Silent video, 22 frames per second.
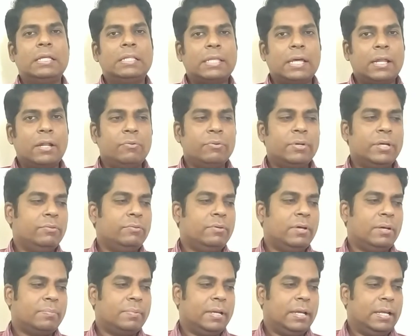তারাও কিন্তু
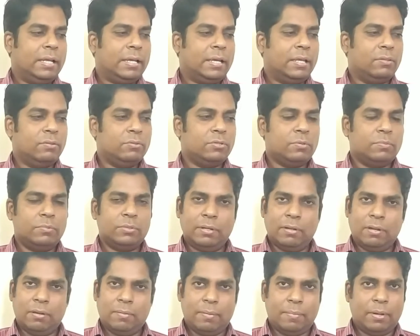আপনার এটা কিন্তু
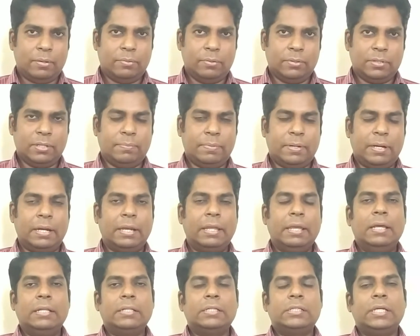চমৎকারভাবে ব্যবহার করতে পারেন
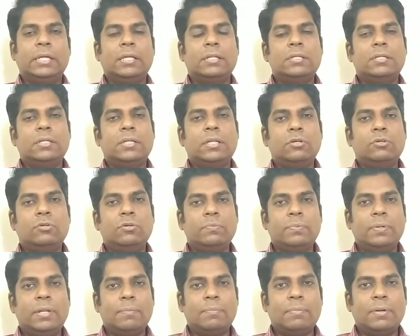সেক্ষেত্রে যেটা
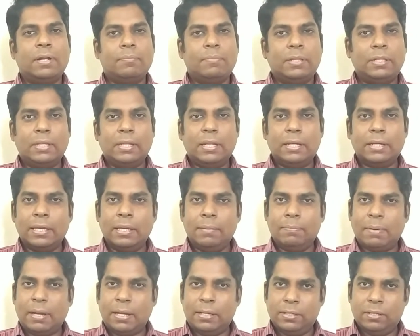করবেন আপনারা মেথিটাকে
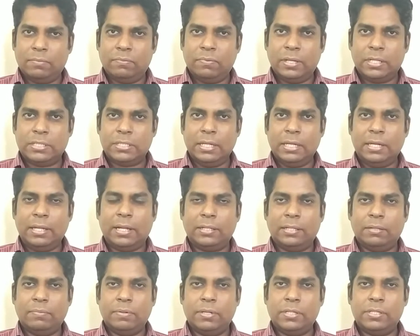পানিতে ভিজিয়ে
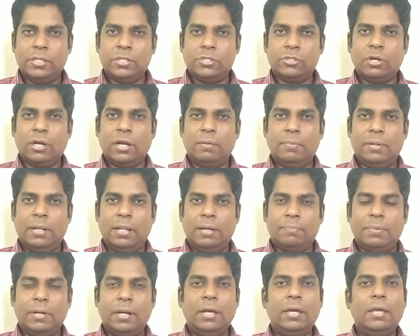রাতে ভিজিয়ে সকালবেলা
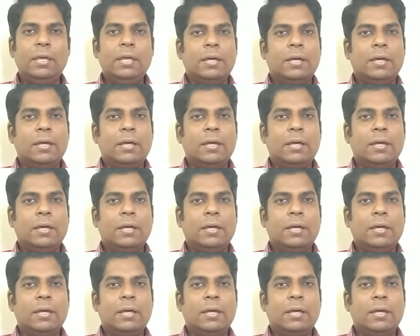আপনারা